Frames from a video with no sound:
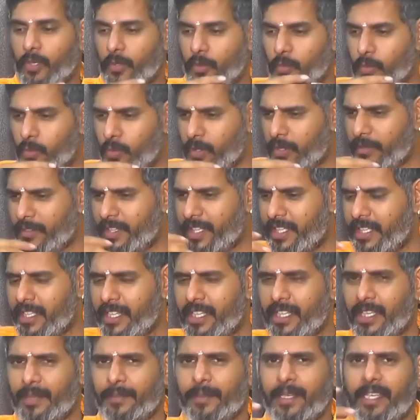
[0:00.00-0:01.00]
தன் கூடவே
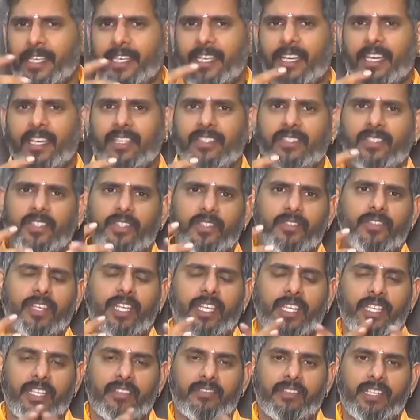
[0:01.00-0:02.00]
இருக்கிற மாதிரி நினச்சின்னு
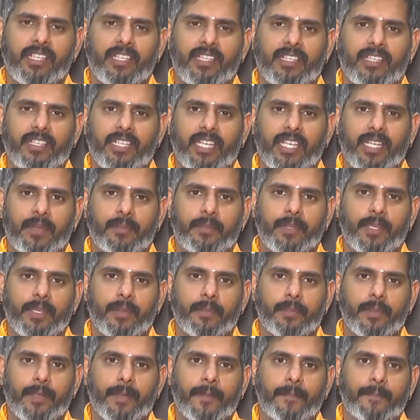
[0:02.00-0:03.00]
வணங்குறவா நிறைய
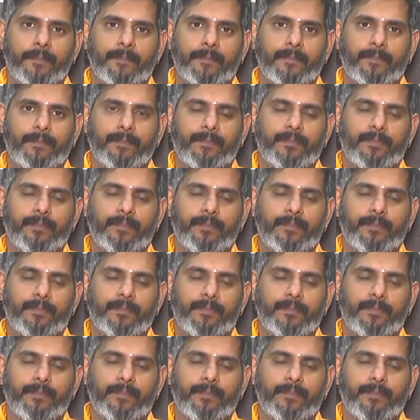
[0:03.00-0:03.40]
பேர் இருப்பாள்